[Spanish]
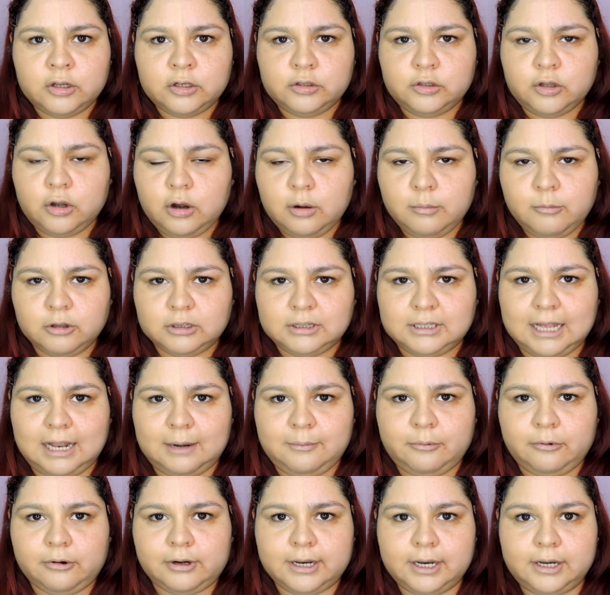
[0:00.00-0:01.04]
No como tal
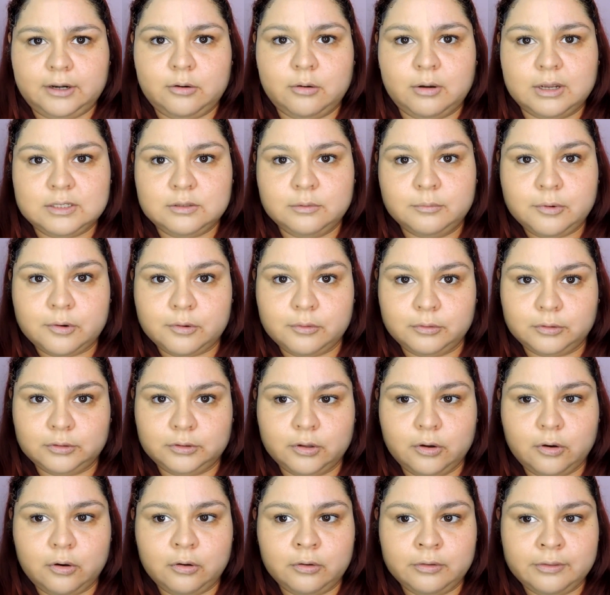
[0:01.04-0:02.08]
porque no es un
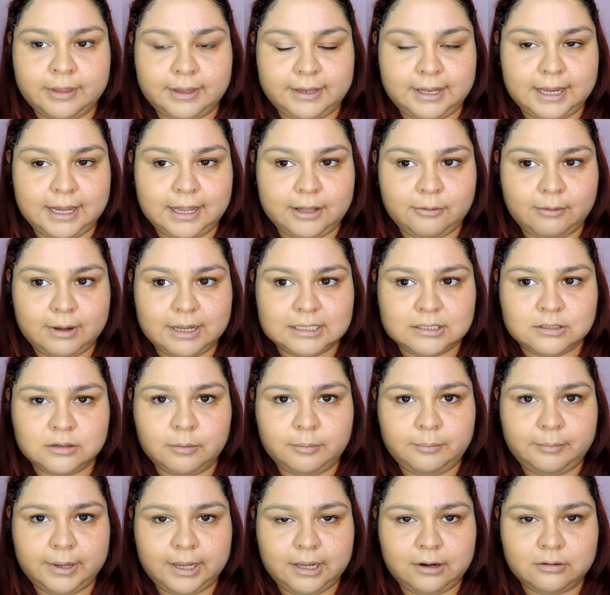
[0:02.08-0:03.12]
producto dedicado a eso,
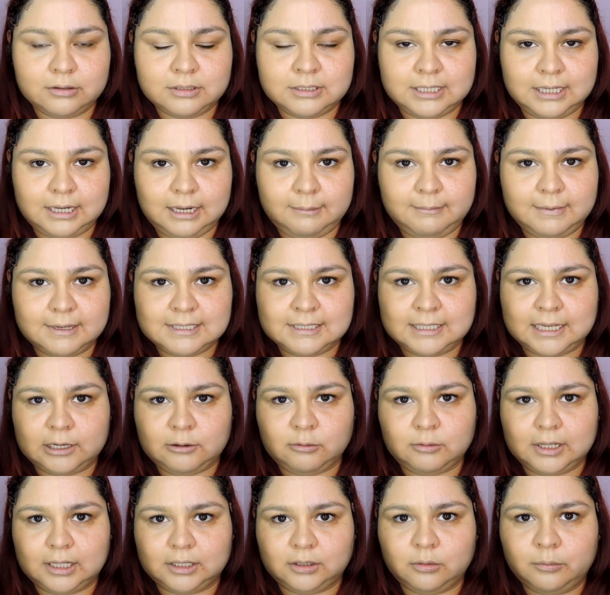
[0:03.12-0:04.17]
pero sí me está
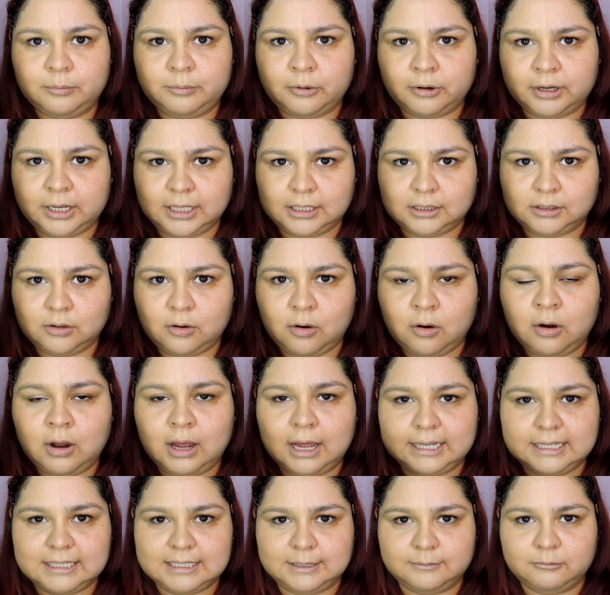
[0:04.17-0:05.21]
ayudando un poquito
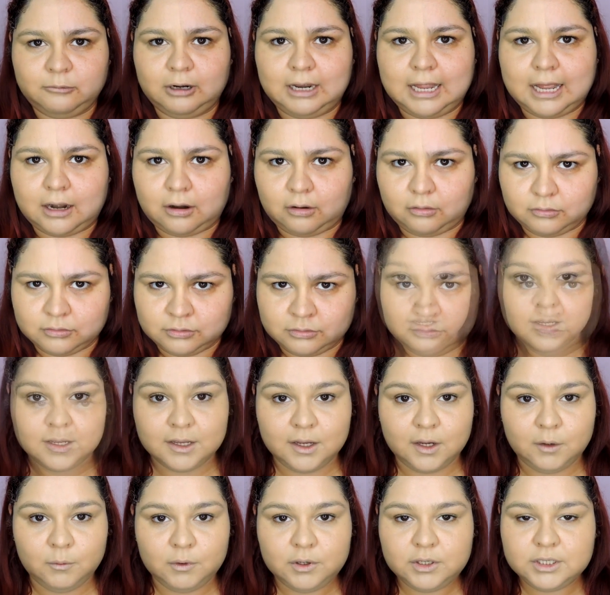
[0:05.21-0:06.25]
a disimularlos.
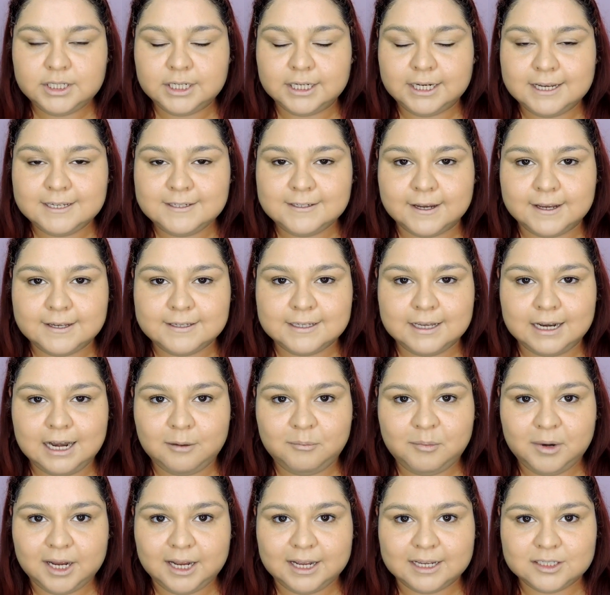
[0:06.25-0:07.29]
Y bueno chicas, ya hice la
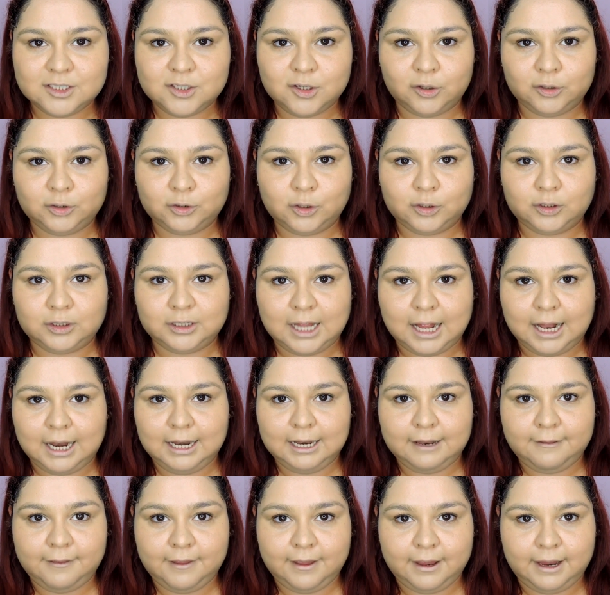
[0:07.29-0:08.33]
aplicación
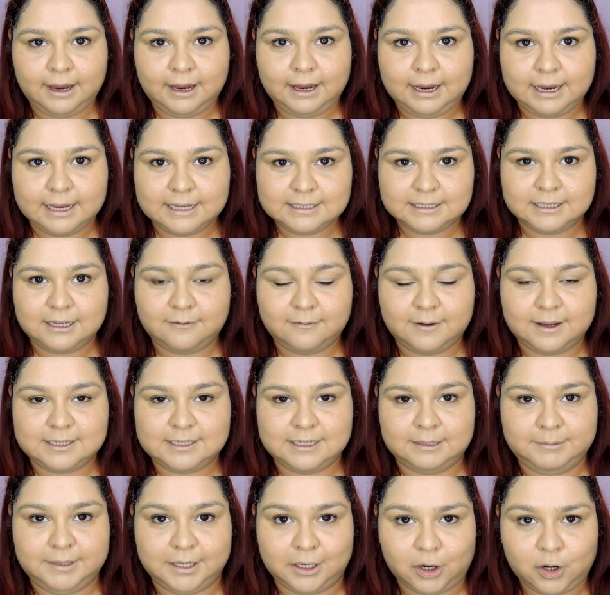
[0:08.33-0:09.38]
total de esta
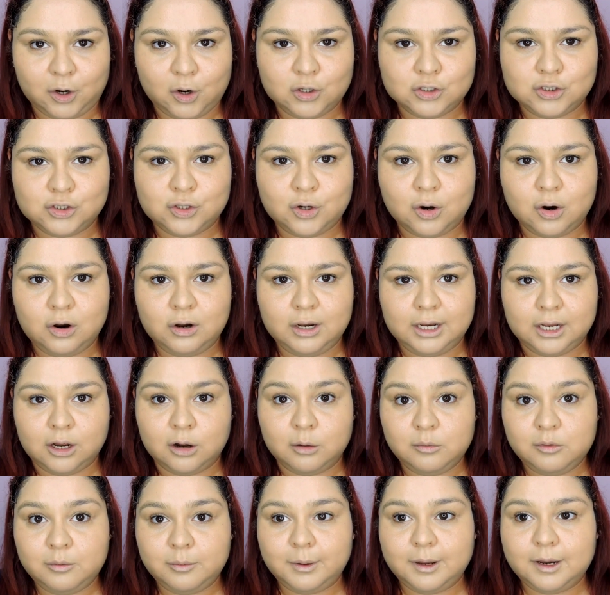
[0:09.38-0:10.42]
base en mi rostro y
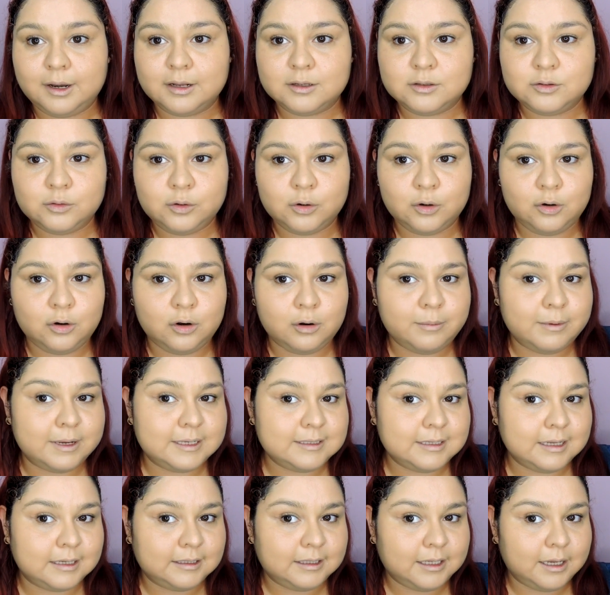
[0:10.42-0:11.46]
como ven es un color
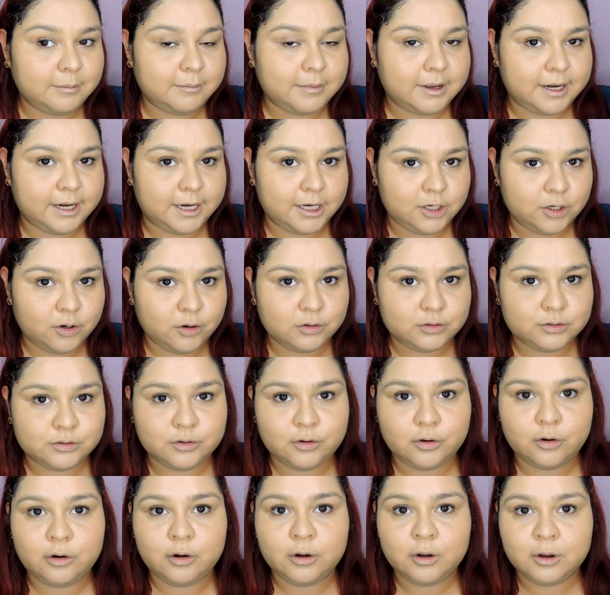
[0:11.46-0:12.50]
bastante
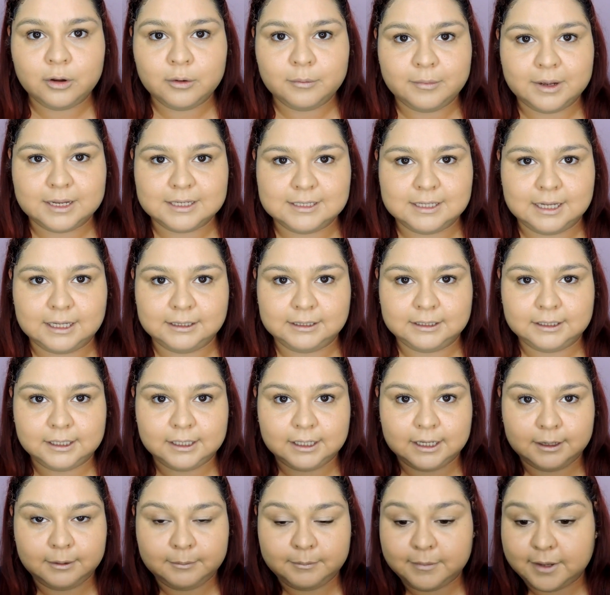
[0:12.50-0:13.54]
amarilloso,
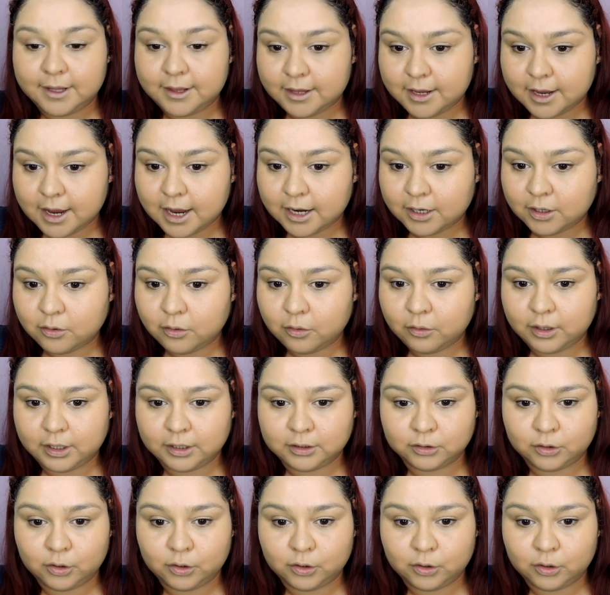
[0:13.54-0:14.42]
bastante mediano en